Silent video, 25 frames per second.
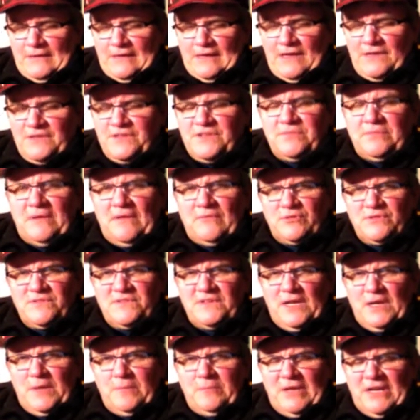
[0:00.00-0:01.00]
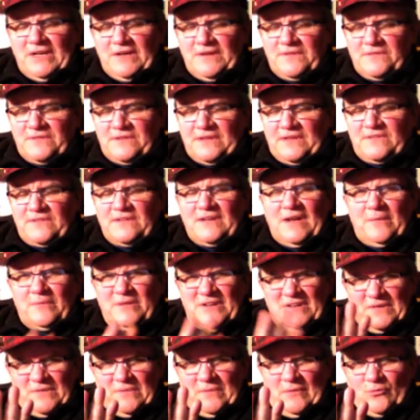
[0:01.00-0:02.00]
Also es war wohl ein sehr lebendiges Essen, aber
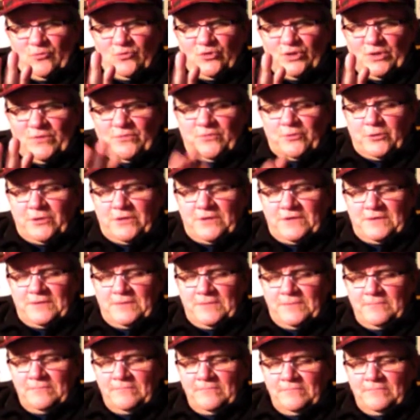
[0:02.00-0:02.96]
das war ungewollt.